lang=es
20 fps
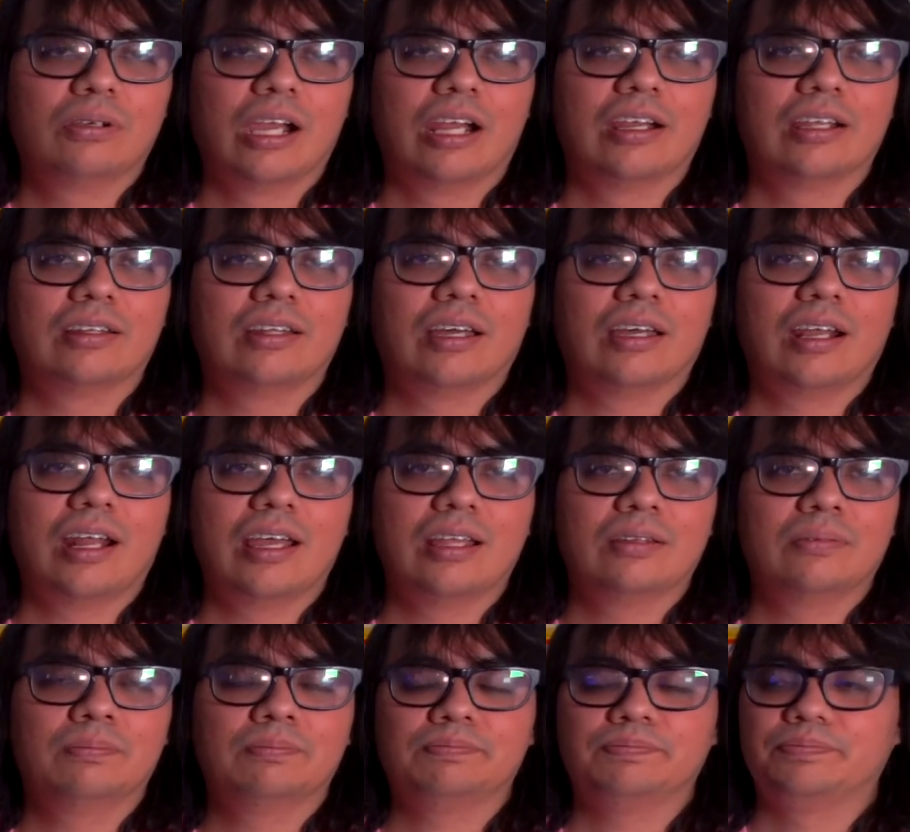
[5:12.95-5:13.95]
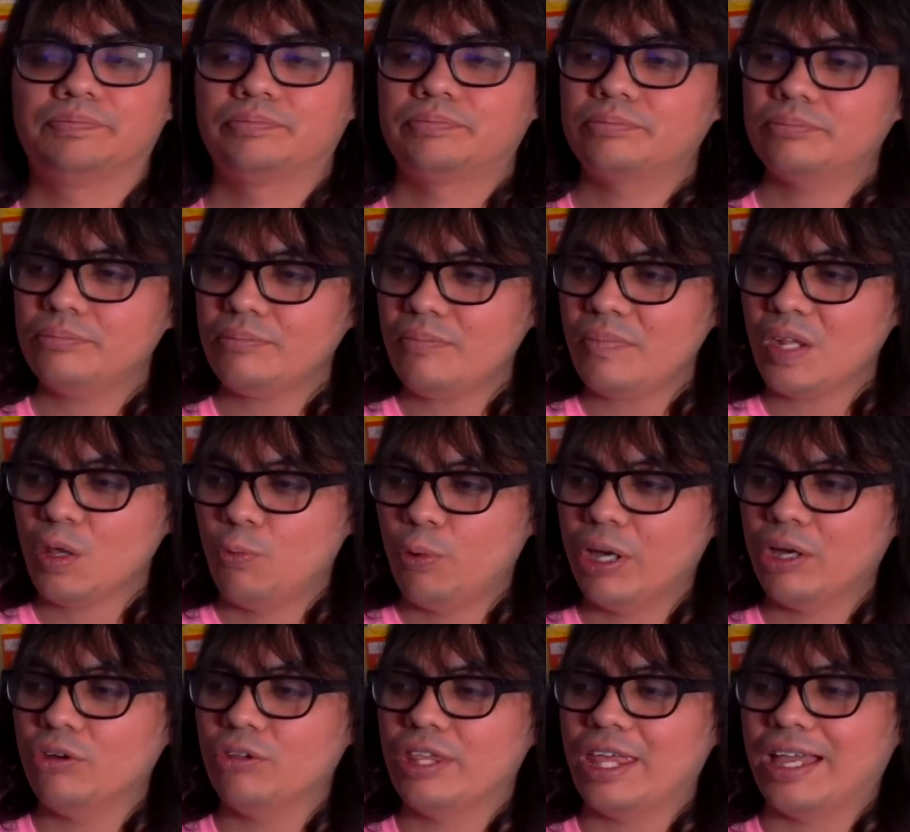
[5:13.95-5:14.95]
La neta, gran
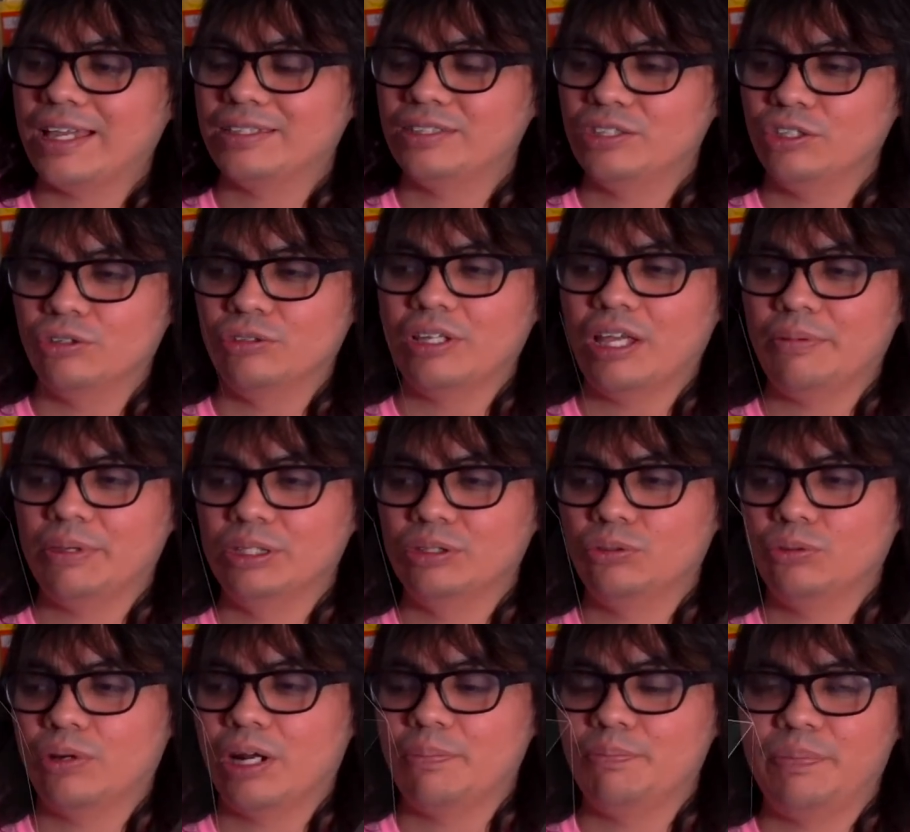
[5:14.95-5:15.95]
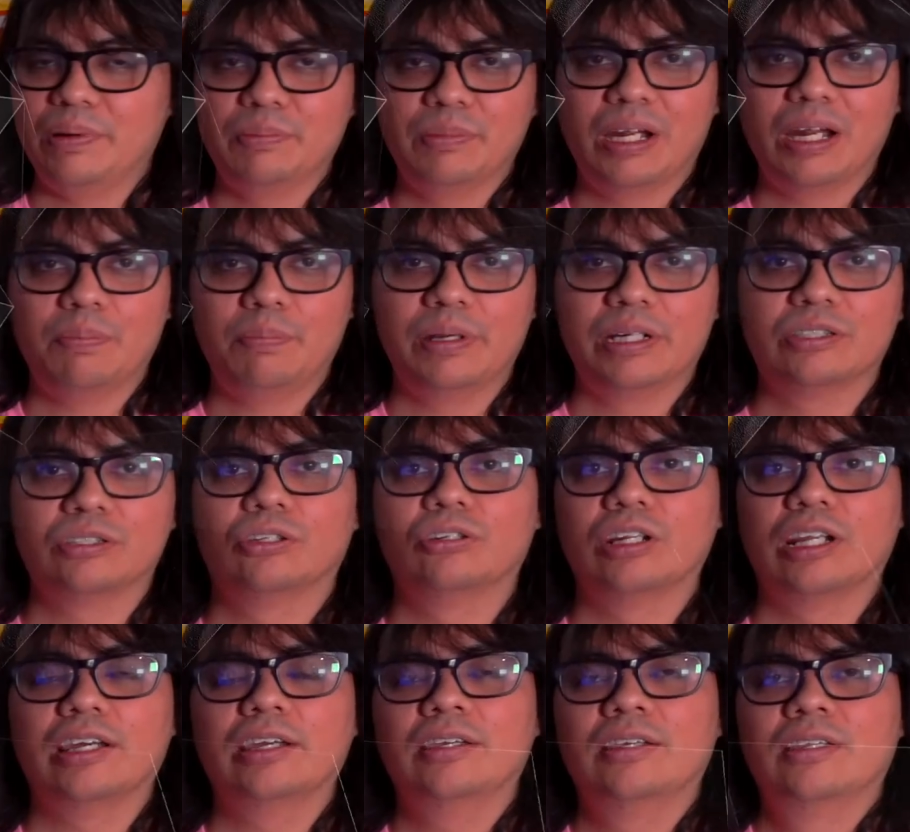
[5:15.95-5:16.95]
juego de acción-aventura en primera
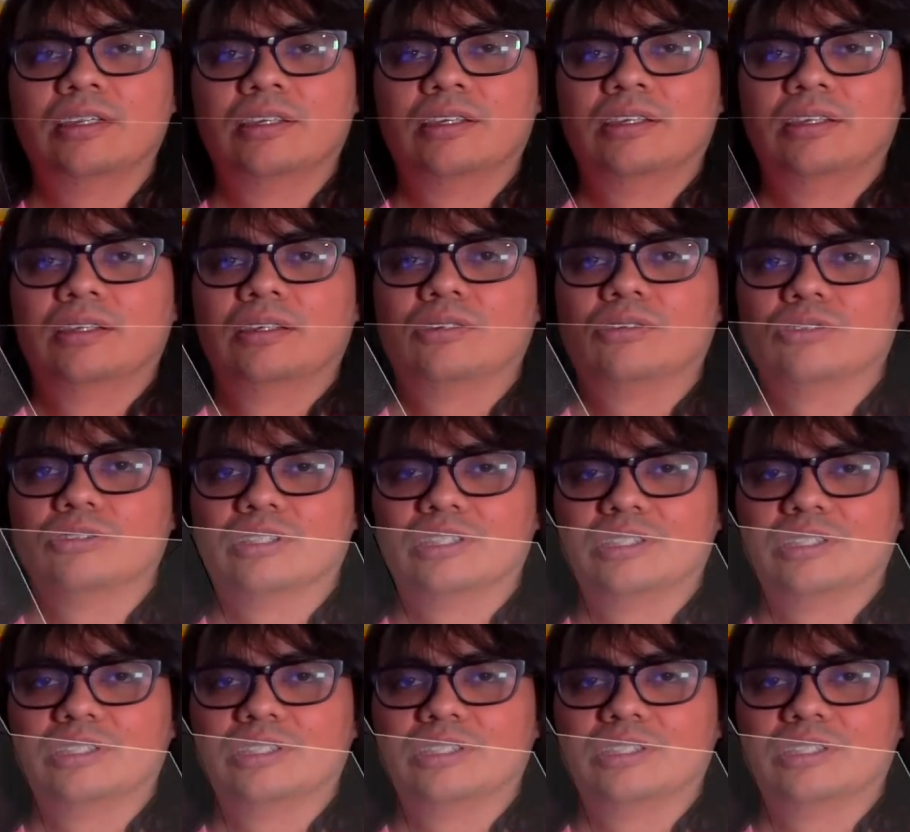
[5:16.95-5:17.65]
persona con